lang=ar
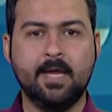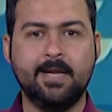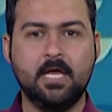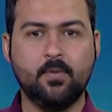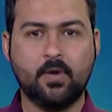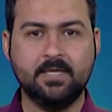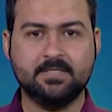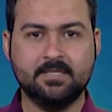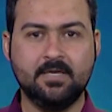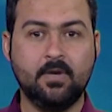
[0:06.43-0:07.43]
نائب رئيس
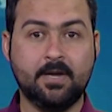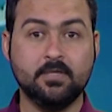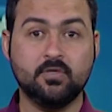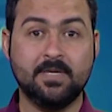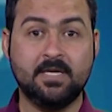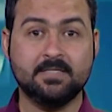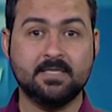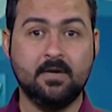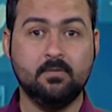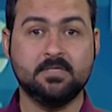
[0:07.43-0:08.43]
الدولة رئيس مجلس
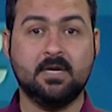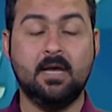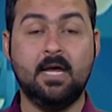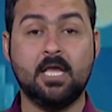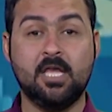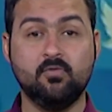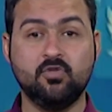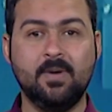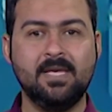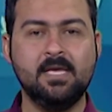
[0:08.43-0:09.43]
الوزراء حاكم
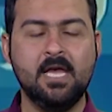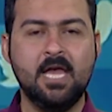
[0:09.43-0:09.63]
دبي